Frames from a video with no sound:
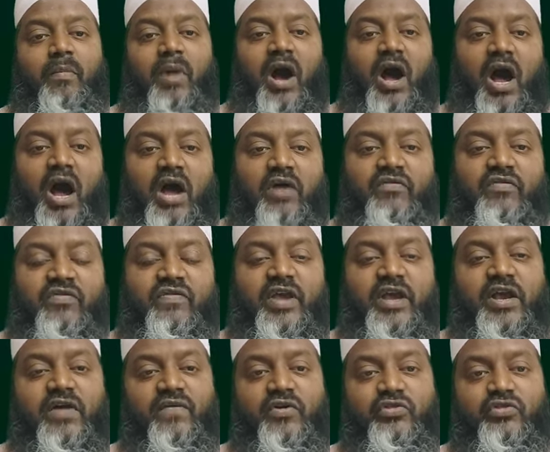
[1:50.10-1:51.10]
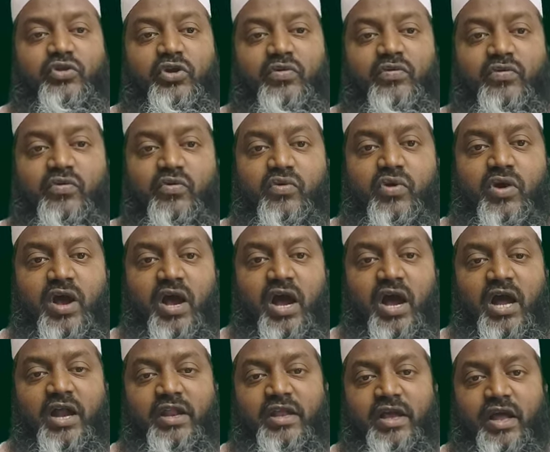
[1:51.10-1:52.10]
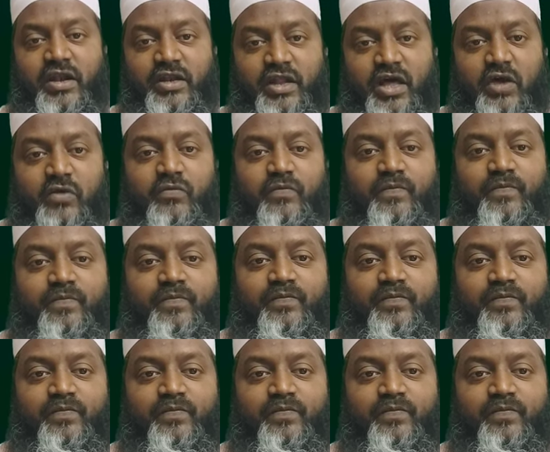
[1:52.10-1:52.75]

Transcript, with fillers: మహా వివేకవంతుడవు అని అన్నారు